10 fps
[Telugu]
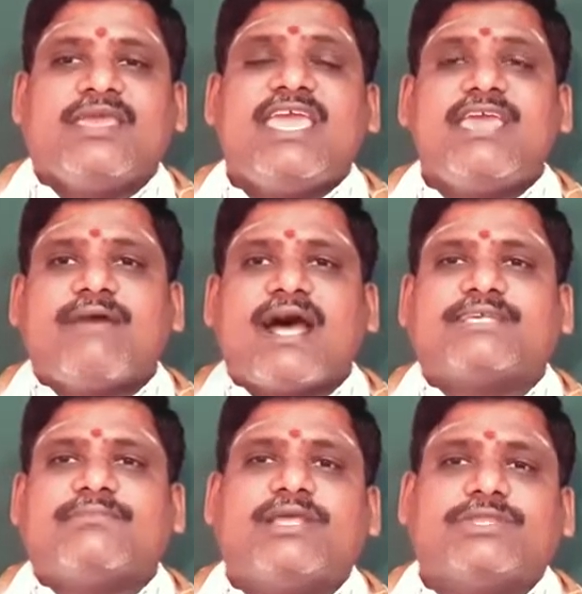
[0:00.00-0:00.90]
ఈ
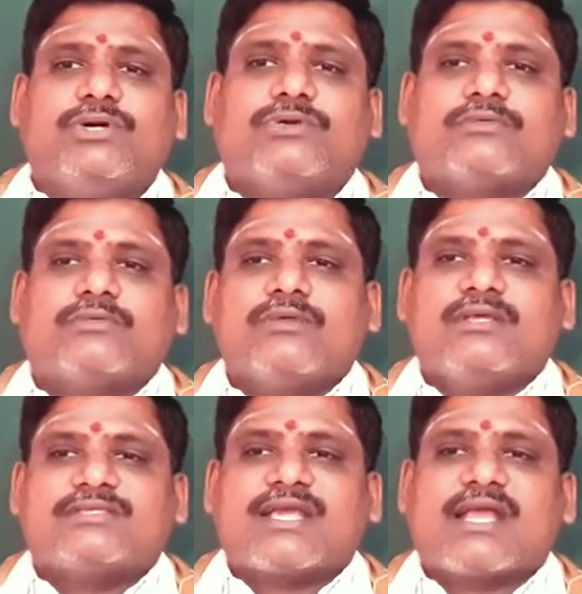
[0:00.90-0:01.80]
మాసం నందు
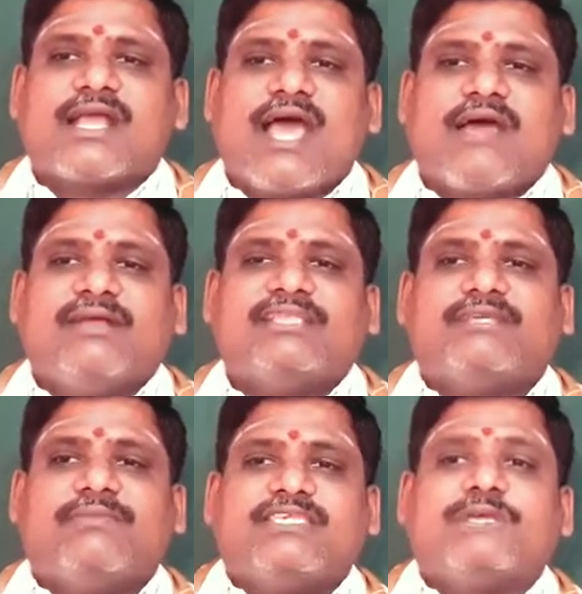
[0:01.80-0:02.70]
చక్కగా
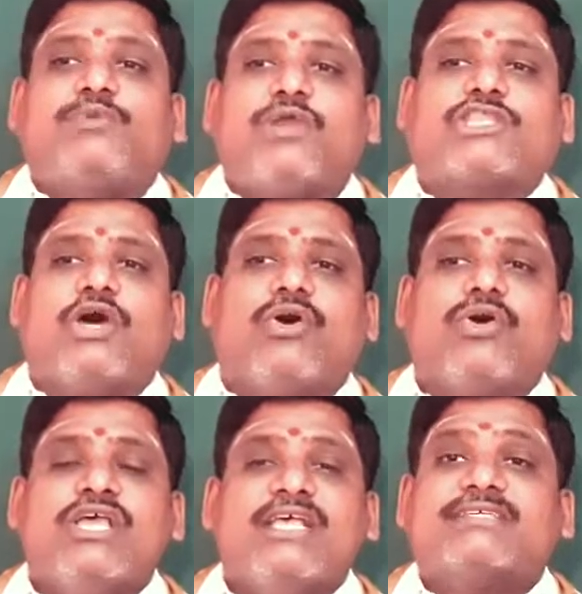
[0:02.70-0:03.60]
మంచి మంచి పూలతో
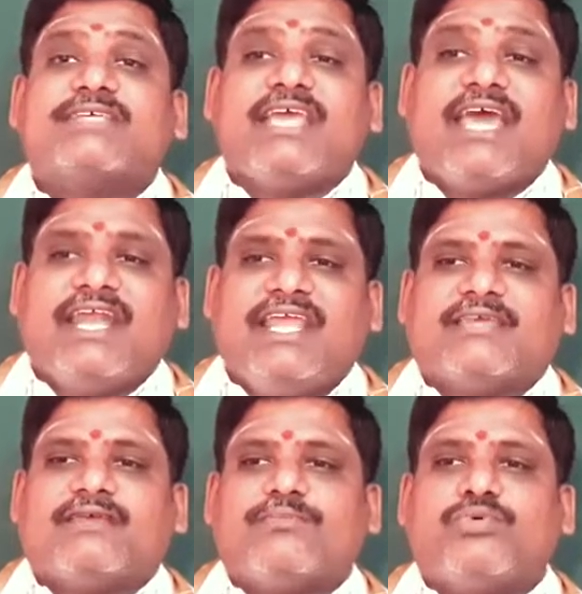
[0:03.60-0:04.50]
శ్రీహరిని
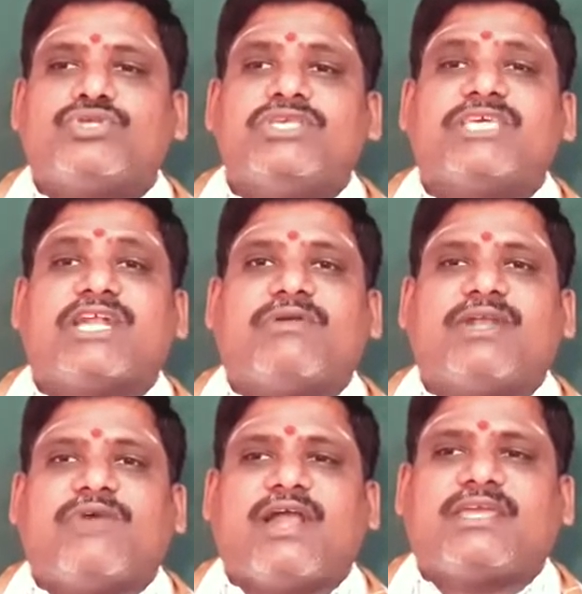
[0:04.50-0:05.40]

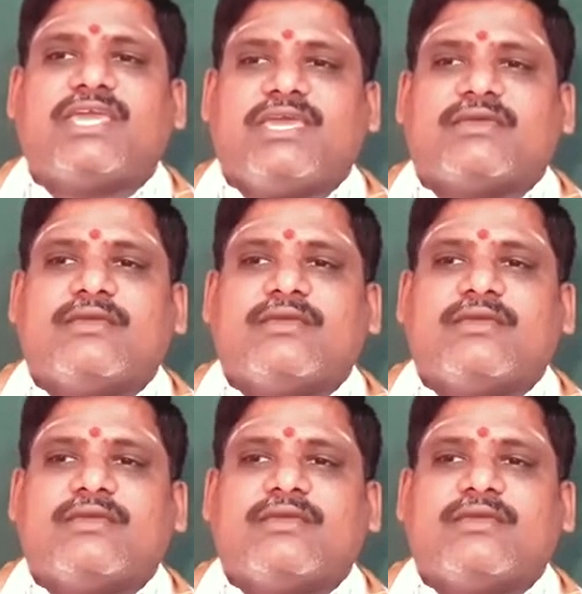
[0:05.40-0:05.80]
పూజించినటువంటి వానికి